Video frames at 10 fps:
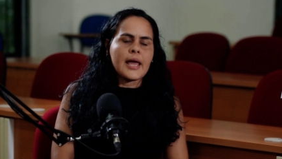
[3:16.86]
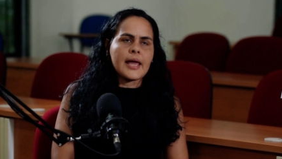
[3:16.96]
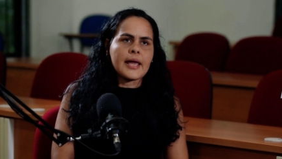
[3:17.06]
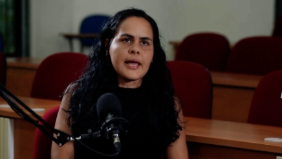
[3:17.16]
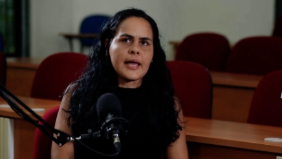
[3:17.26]

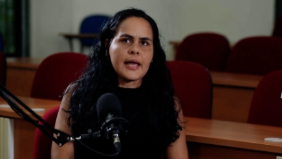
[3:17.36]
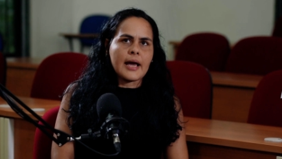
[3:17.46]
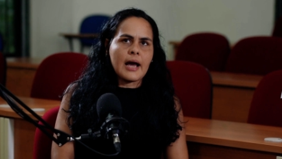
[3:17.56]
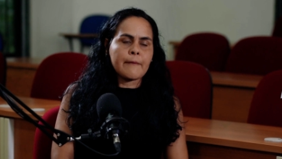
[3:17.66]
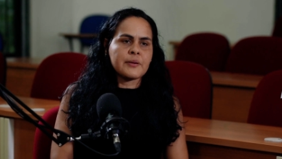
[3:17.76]
É,
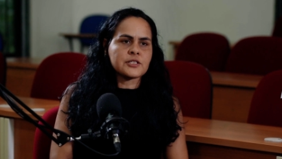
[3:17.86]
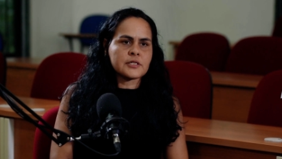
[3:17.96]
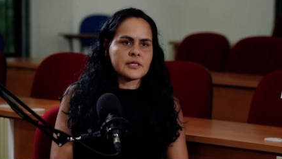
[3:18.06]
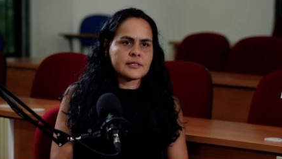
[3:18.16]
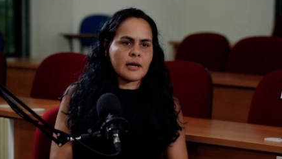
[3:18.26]
a
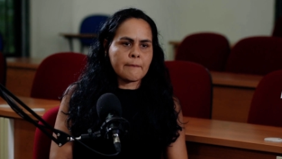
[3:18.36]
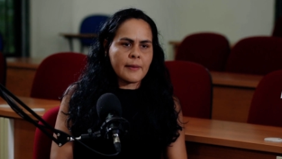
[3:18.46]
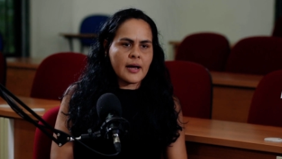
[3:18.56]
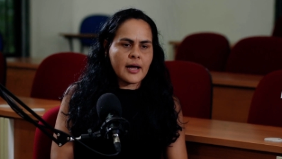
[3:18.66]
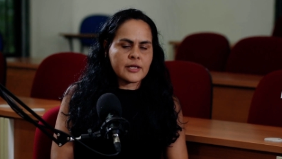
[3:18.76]
pesquisa ela
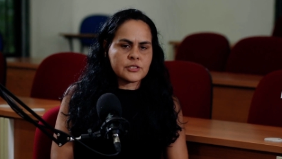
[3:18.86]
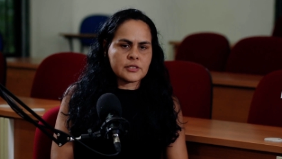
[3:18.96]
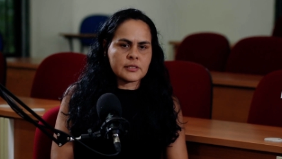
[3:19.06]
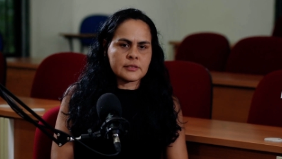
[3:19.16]
parte